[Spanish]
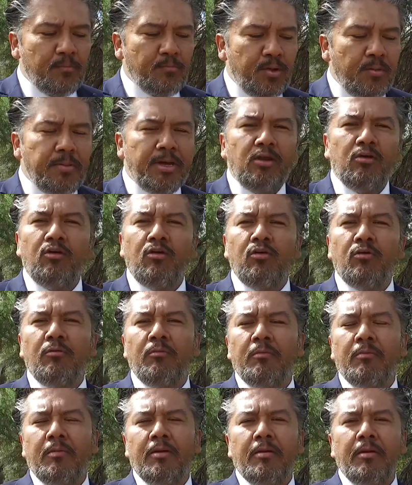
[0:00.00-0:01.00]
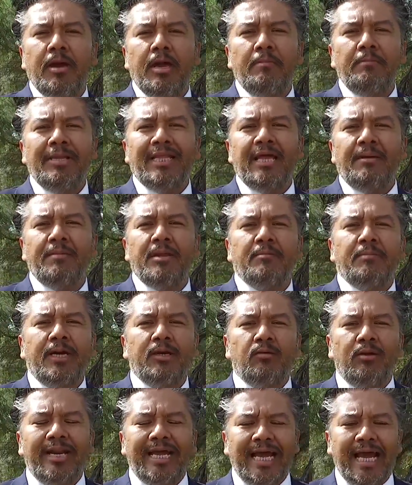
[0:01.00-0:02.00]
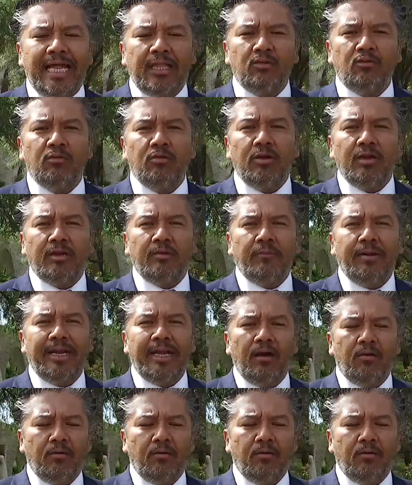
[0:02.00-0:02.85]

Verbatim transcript: primero invité a mi hermano Alejandro, el cual